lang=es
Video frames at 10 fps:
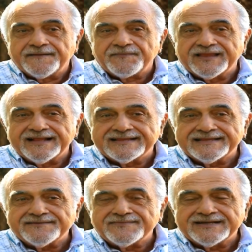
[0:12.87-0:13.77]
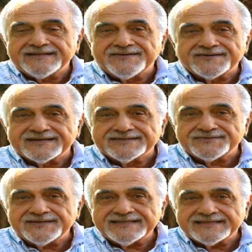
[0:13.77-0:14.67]
El tema de los
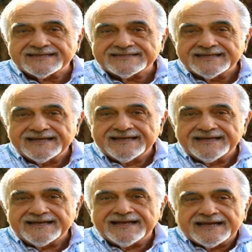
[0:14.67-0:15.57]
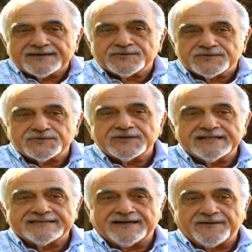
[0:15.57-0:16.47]
jesuitas es la cultura del
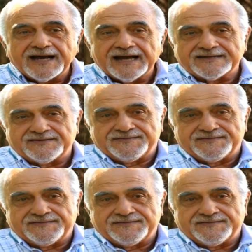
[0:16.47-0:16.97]
trabajo.